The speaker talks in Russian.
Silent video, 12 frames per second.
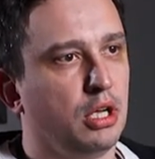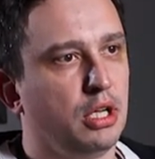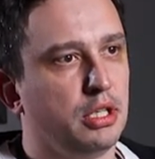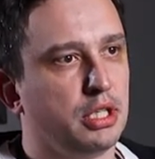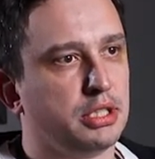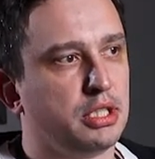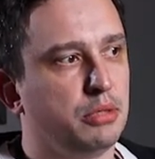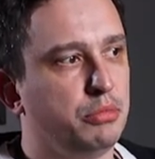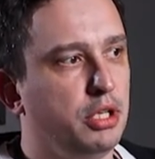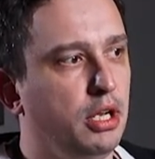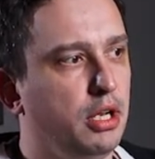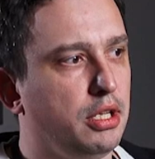И на самом
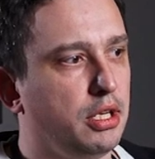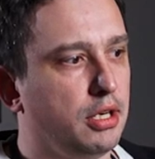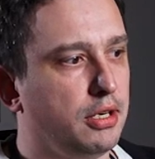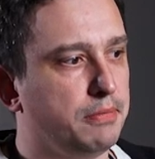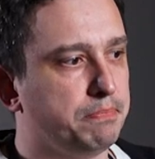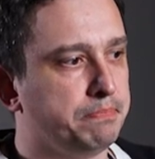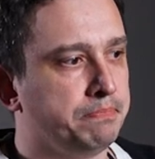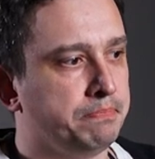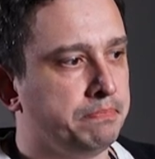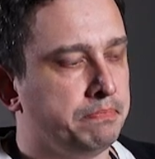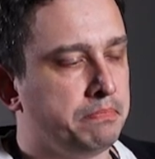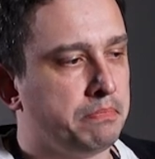деле я
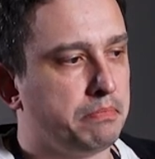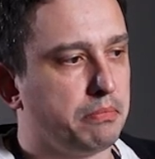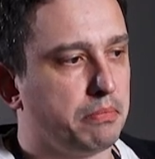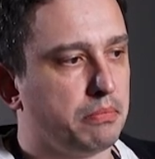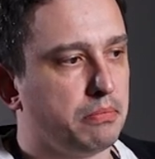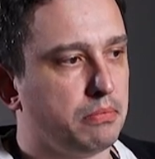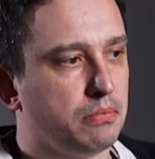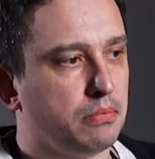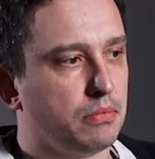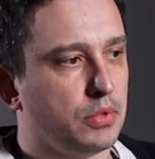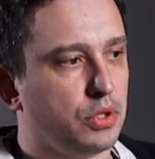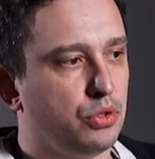
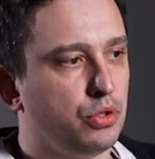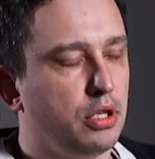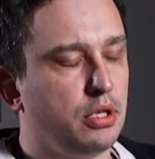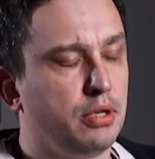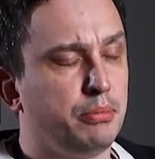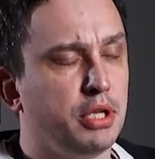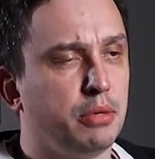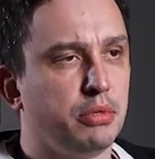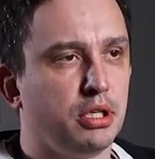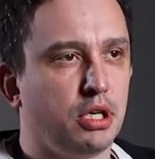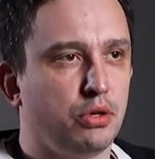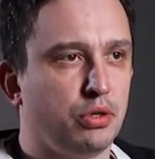ну, для меня
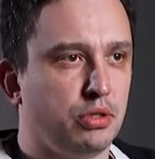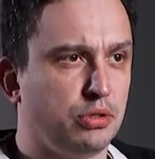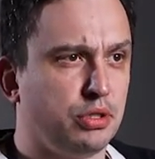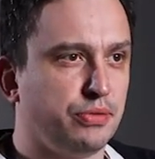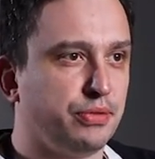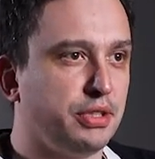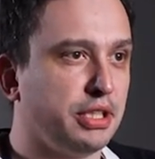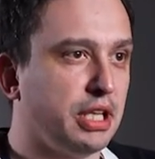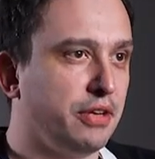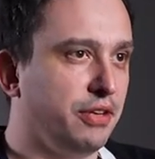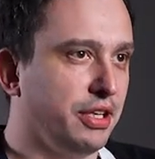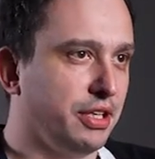было какое-то
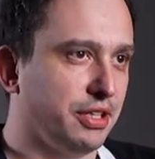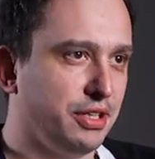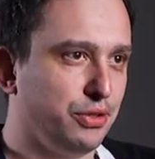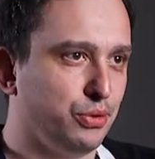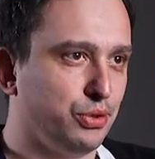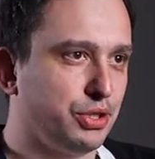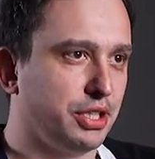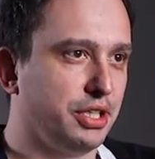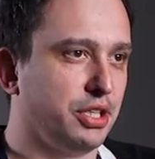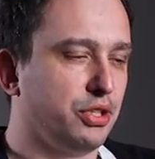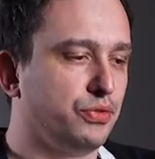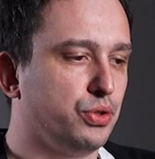вдохновение, да, то есть, когда
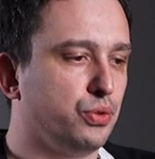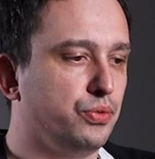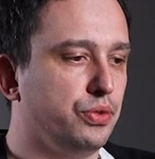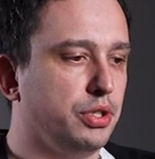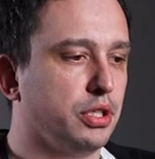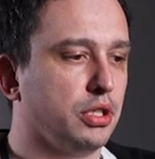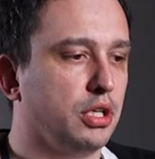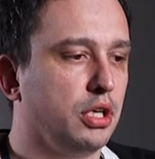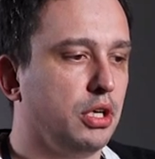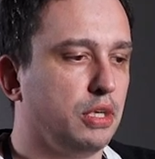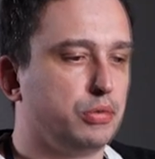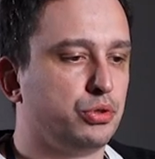это все увидел.
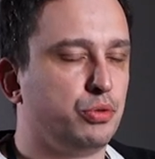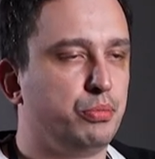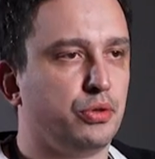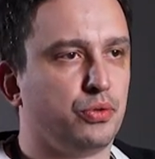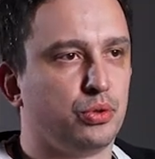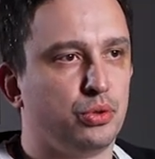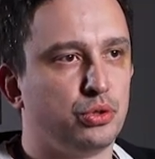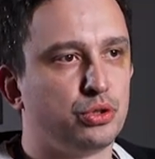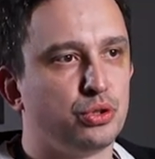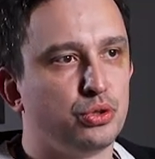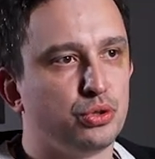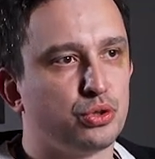Поступил в
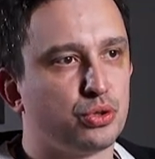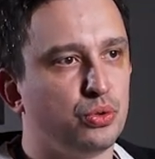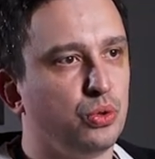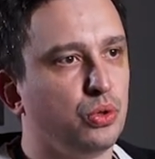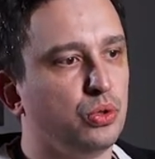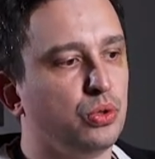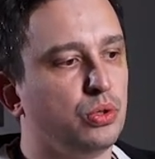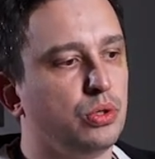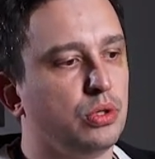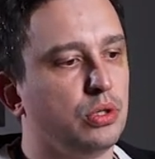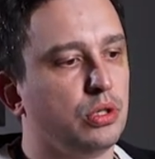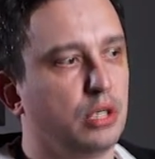художественную
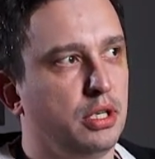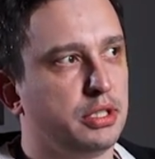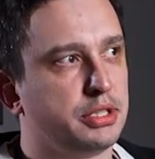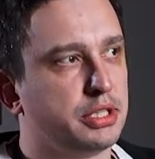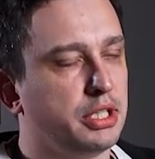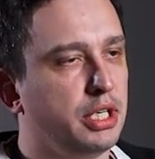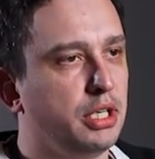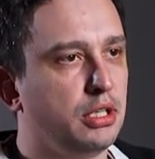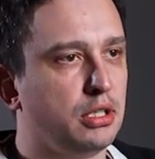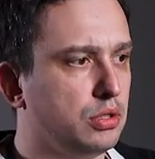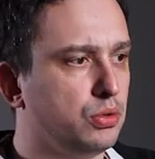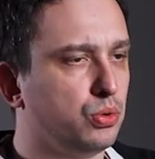школу,
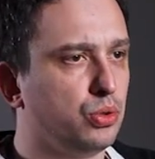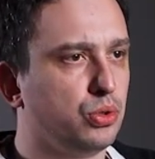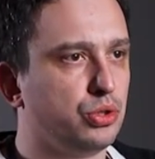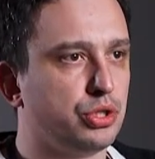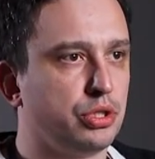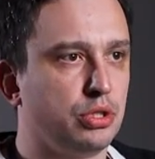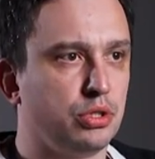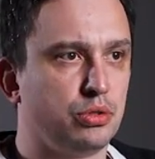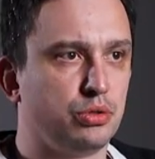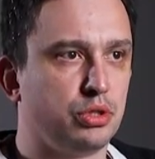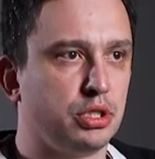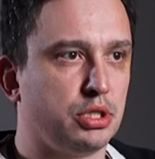лицей художественный, то
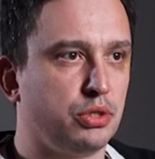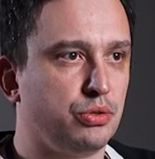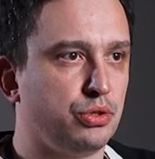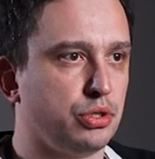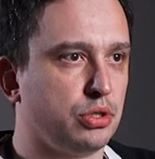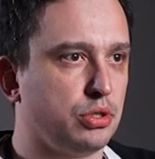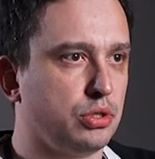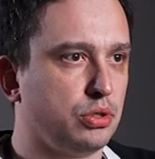есть я закончил